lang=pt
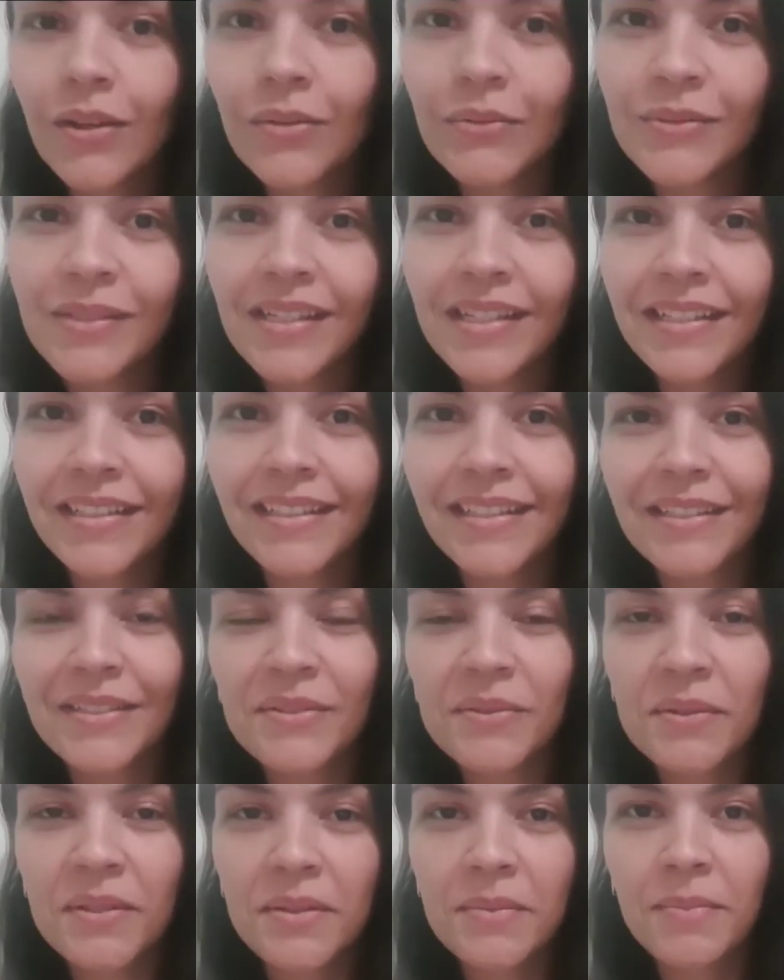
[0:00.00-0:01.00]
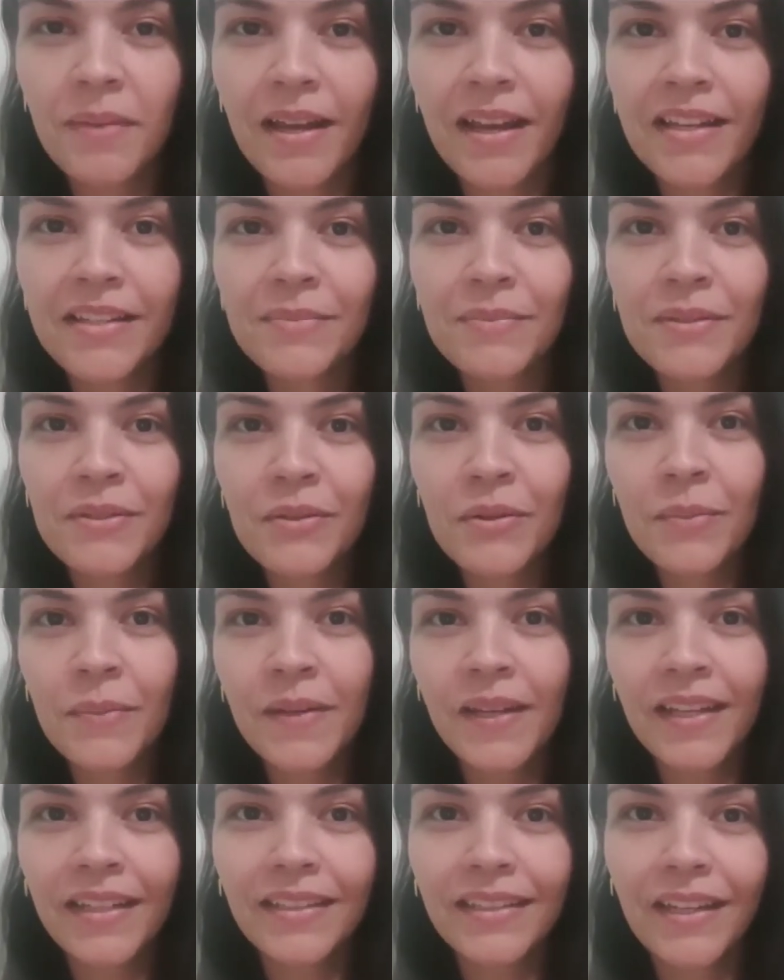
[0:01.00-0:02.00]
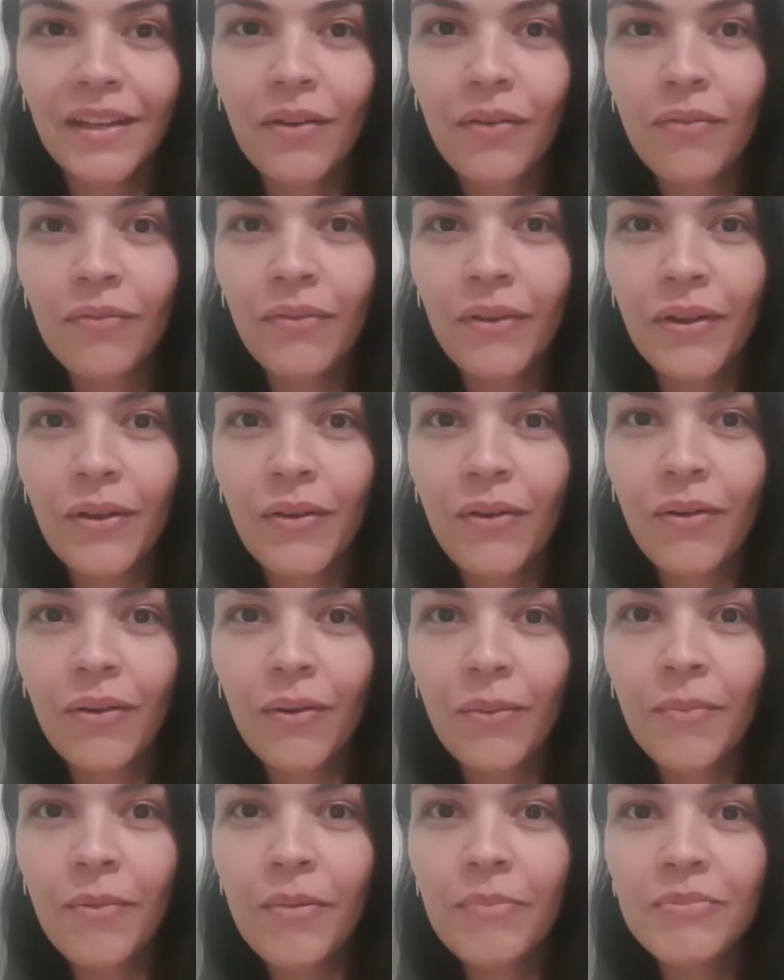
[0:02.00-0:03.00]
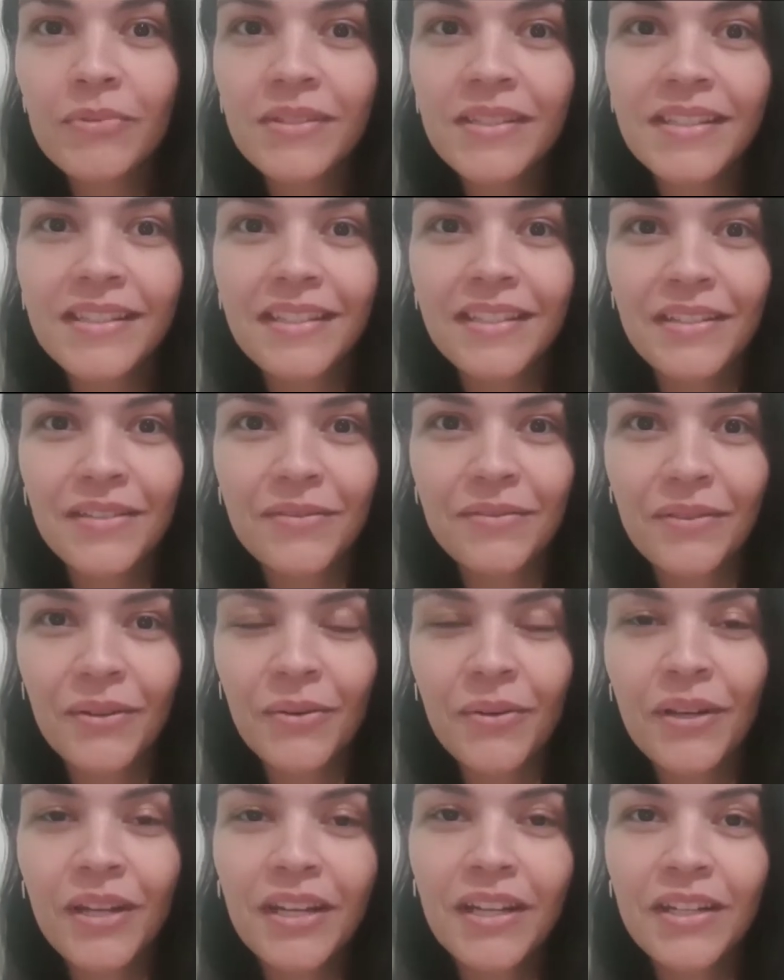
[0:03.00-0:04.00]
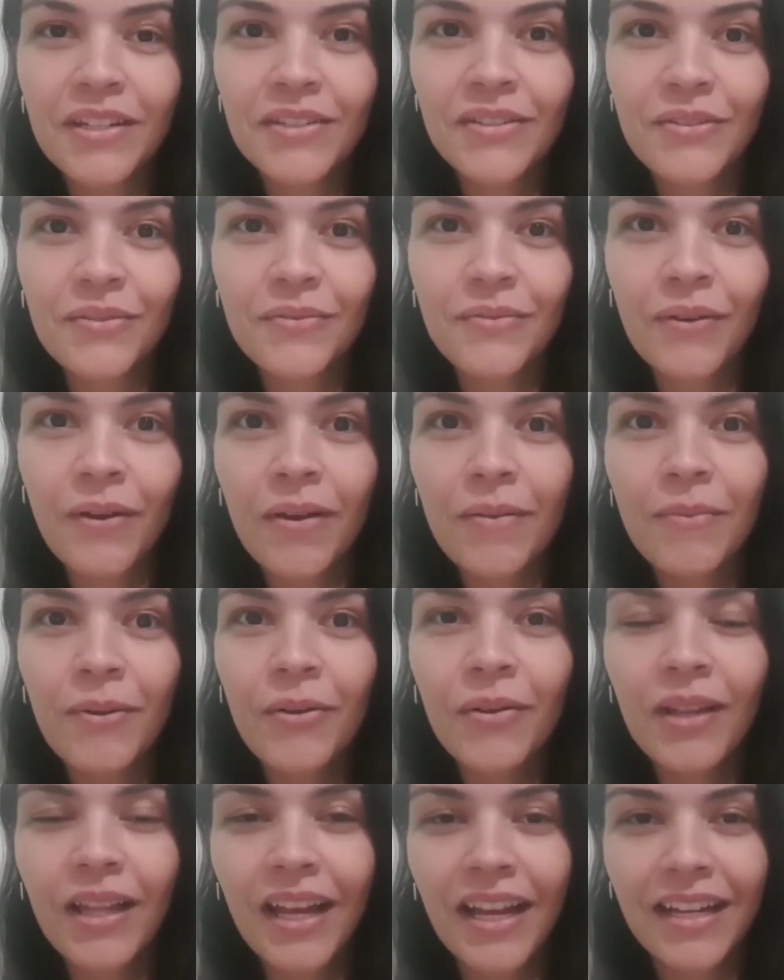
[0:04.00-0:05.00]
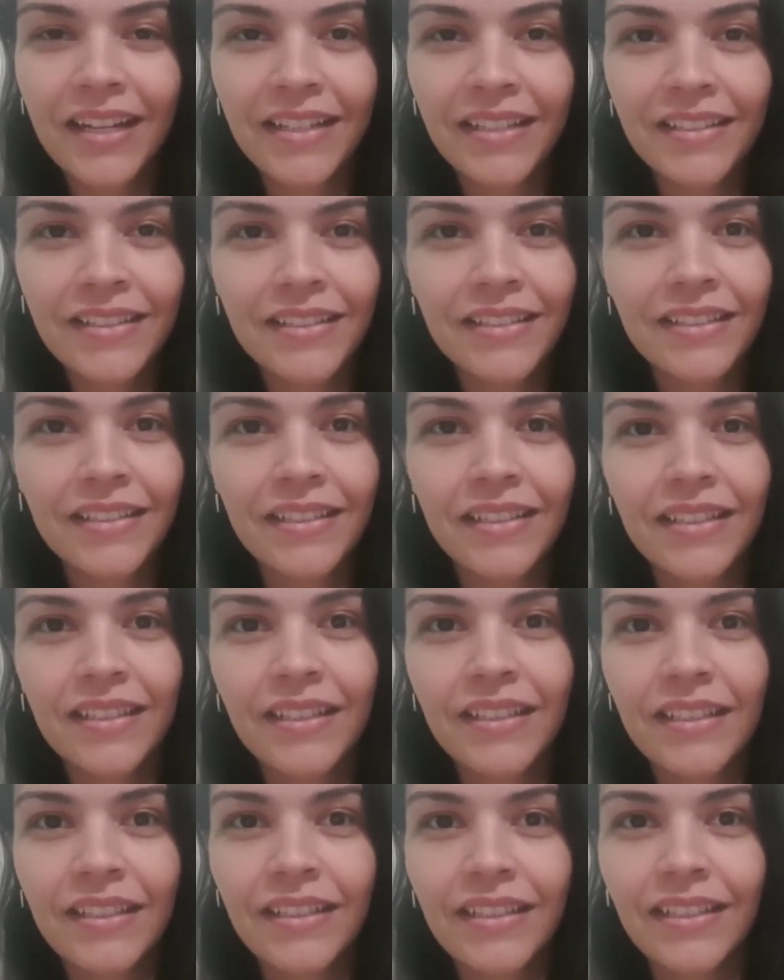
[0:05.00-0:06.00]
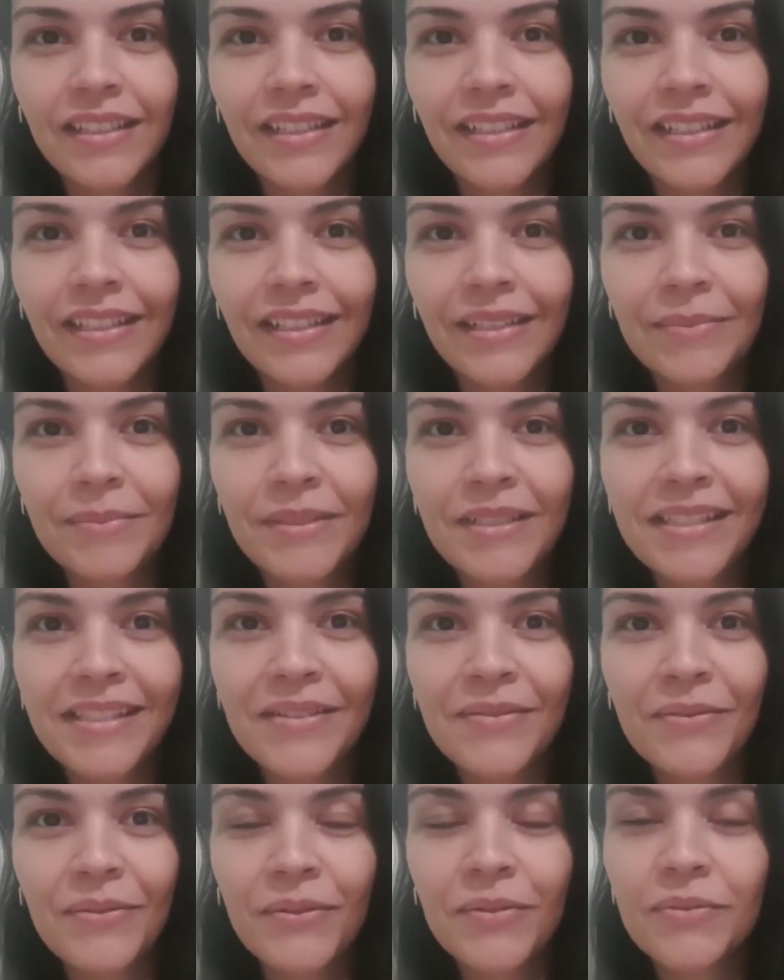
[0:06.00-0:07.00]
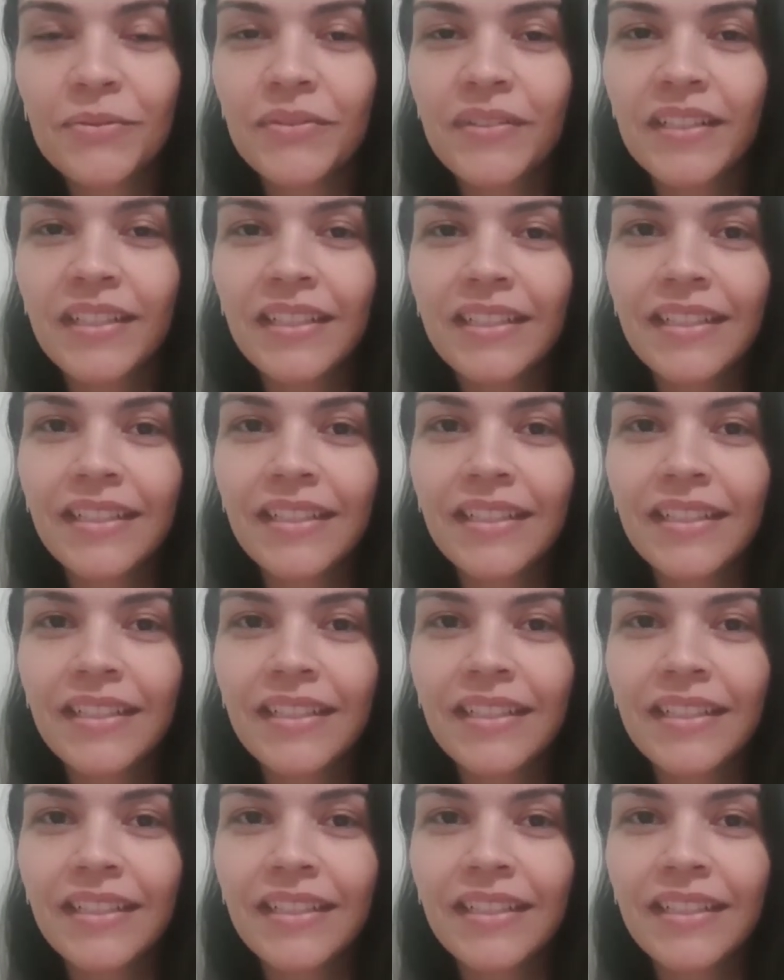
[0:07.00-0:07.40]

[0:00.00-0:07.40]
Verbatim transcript: Com certeza, o que mais me surpreendeu foi como é possível forma online é, me desenvolver